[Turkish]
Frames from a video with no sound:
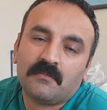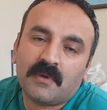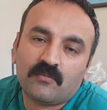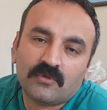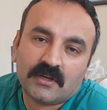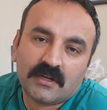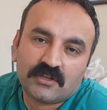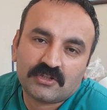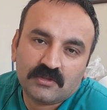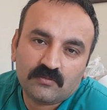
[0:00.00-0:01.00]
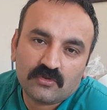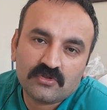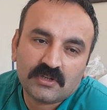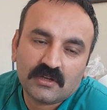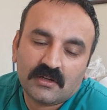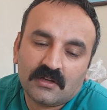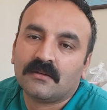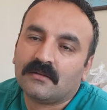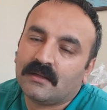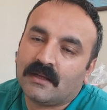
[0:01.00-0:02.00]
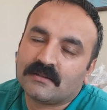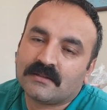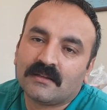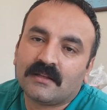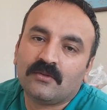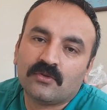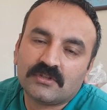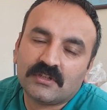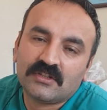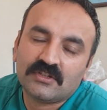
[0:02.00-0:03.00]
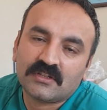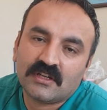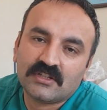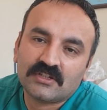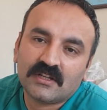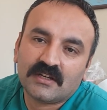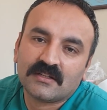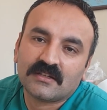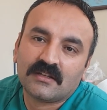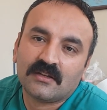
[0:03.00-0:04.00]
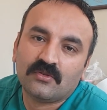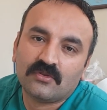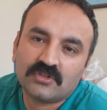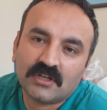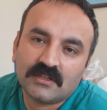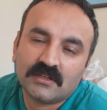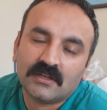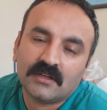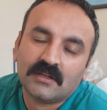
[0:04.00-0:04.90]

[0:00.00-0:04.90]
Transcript: Ben buna karşıyım yoncaya. Yani zaten yonca yetiştiren kişiler de zaten yoncayı